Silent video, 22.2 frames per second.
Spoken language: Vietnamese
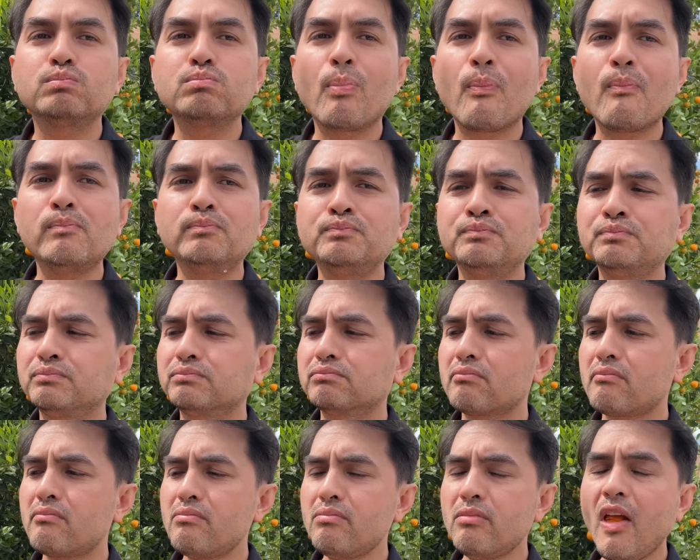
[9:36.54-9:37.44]
Uhm,
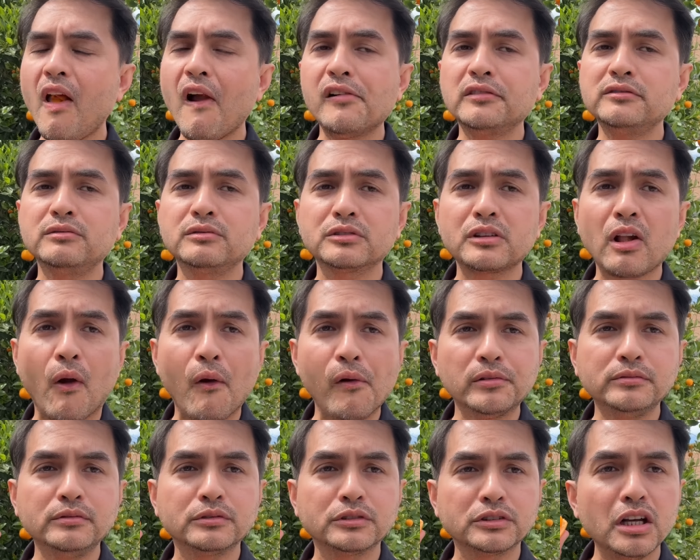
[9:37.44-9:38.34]

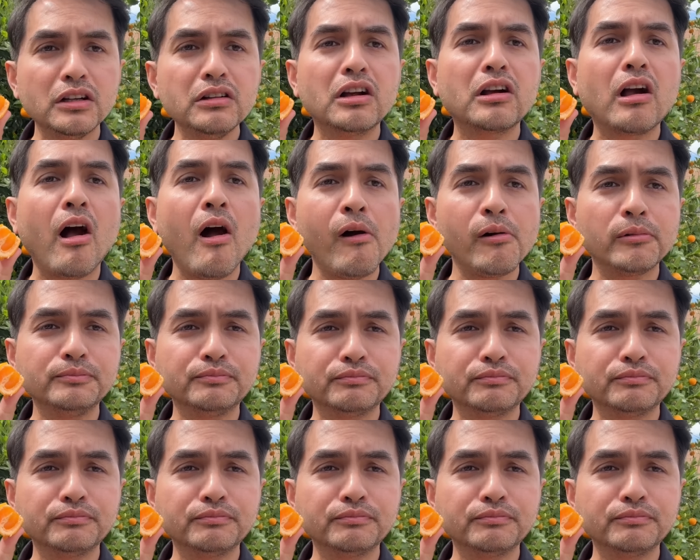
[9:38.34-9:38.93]
rất là ngon.